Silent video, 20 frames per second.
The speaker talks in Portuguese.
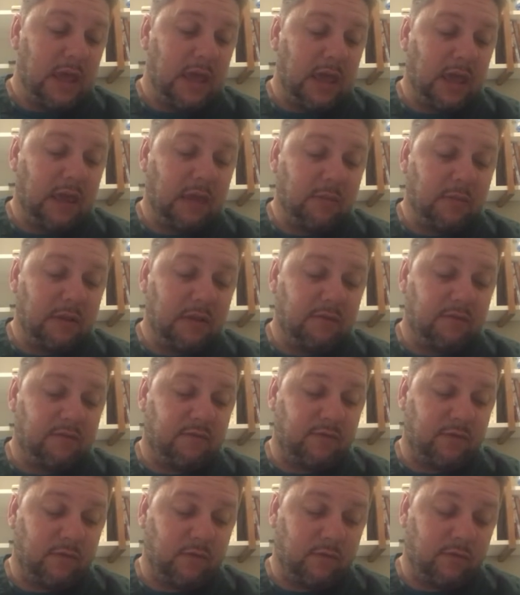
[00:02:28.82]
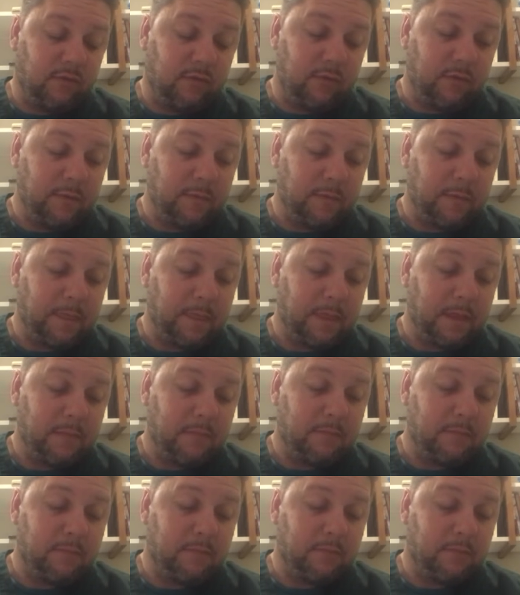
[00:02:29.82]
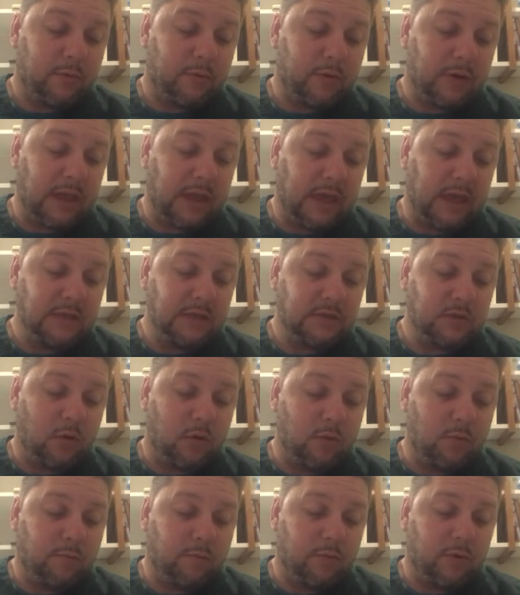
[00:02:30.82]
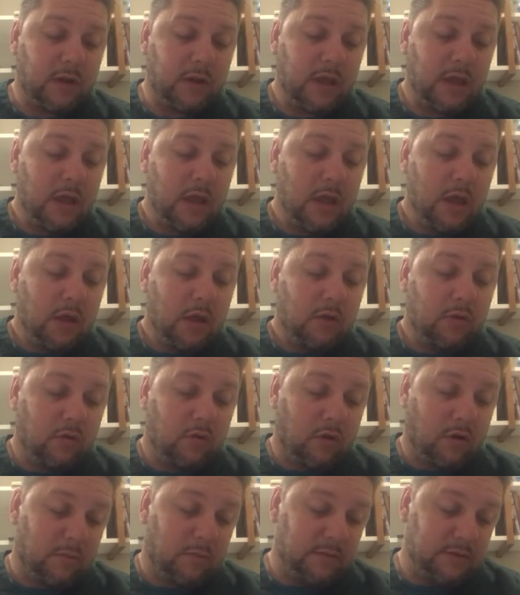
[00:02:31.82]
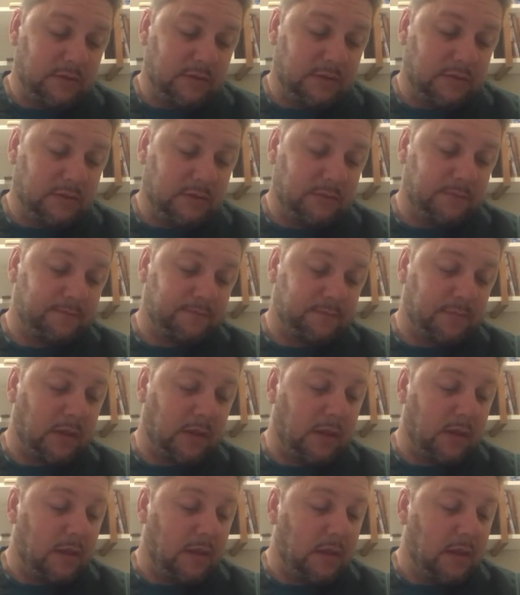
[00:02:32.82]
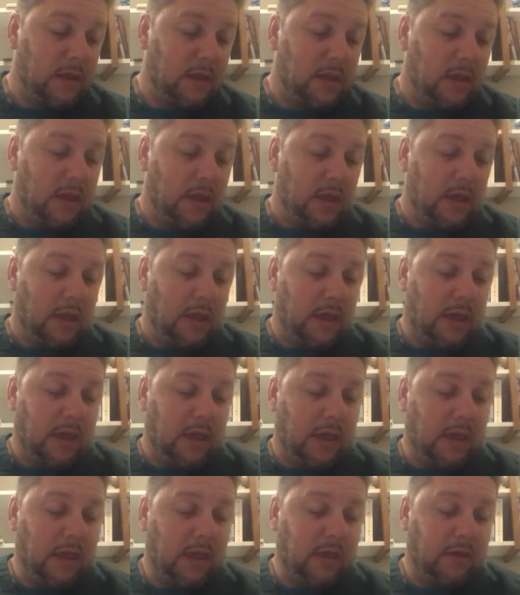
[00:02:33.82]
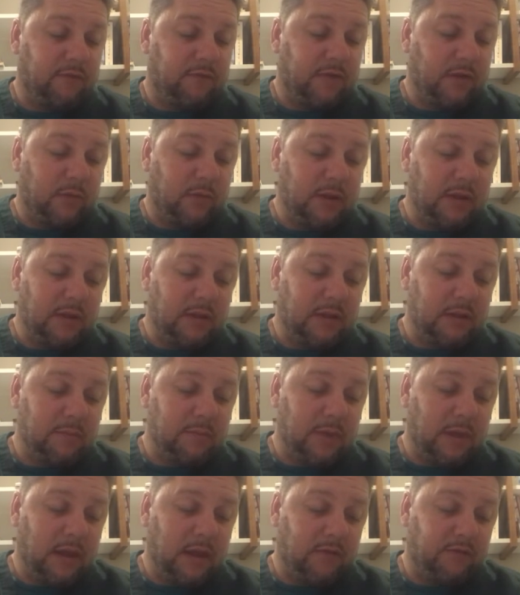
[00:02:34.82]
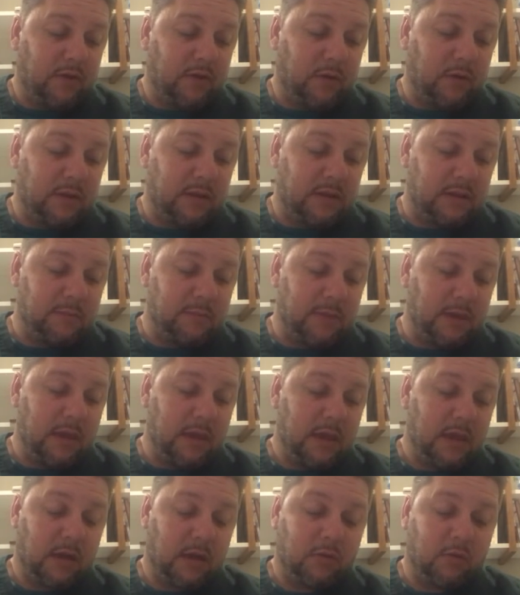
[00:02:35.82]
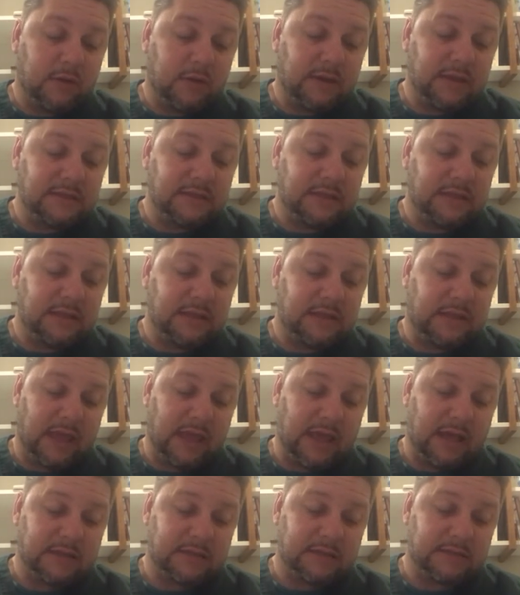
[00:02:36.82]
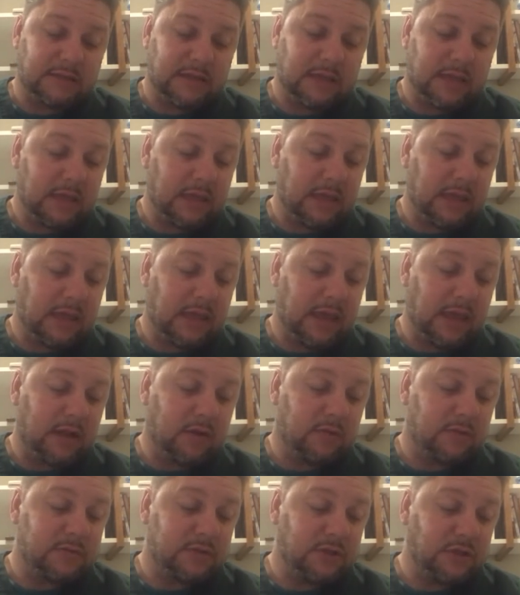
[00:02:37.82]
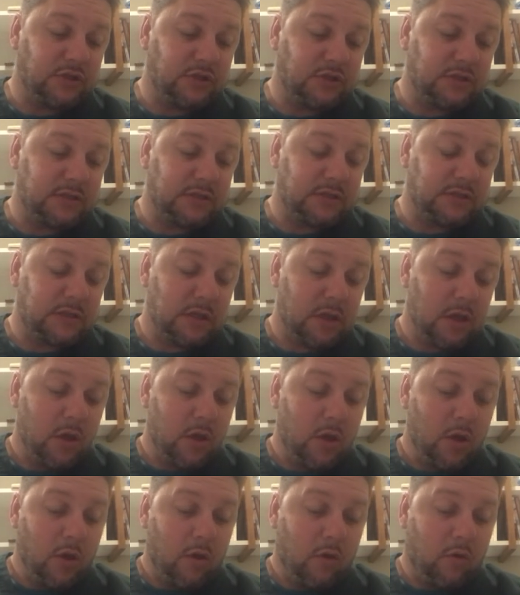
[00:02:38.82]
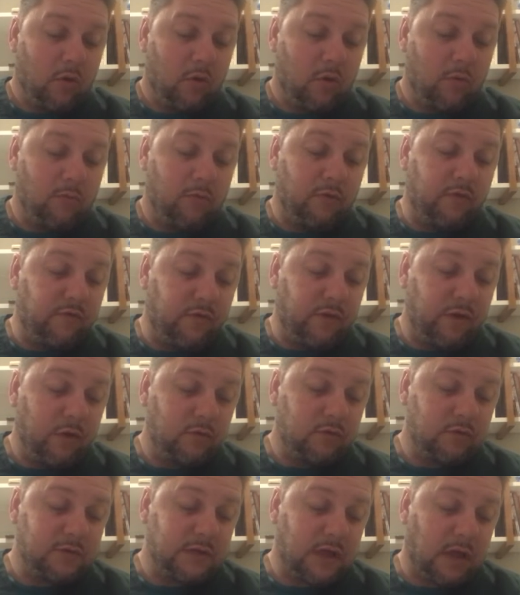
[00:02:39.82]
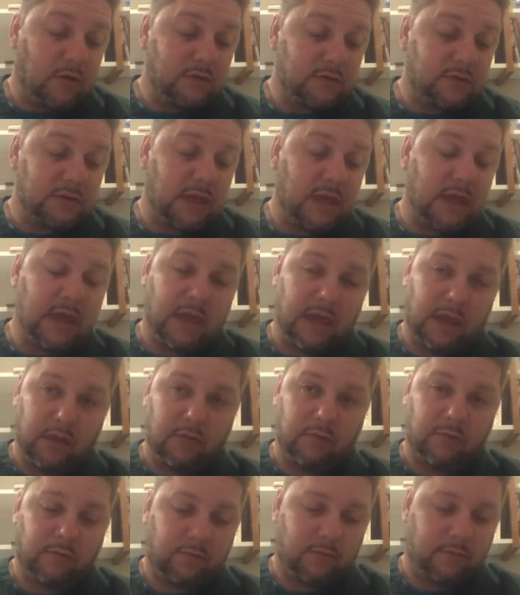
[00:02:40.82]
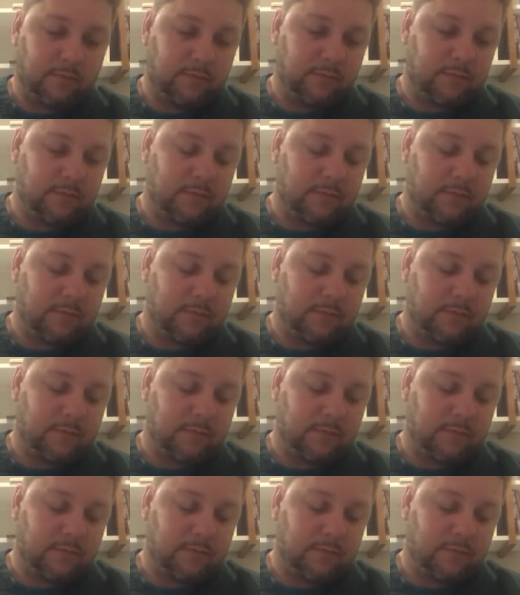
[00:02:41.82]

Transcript: em benefício por reis ou por nobres. Né? Em frequente, era frequente também a conquista de terras, que eram cedidas como feudos aos guerreiros.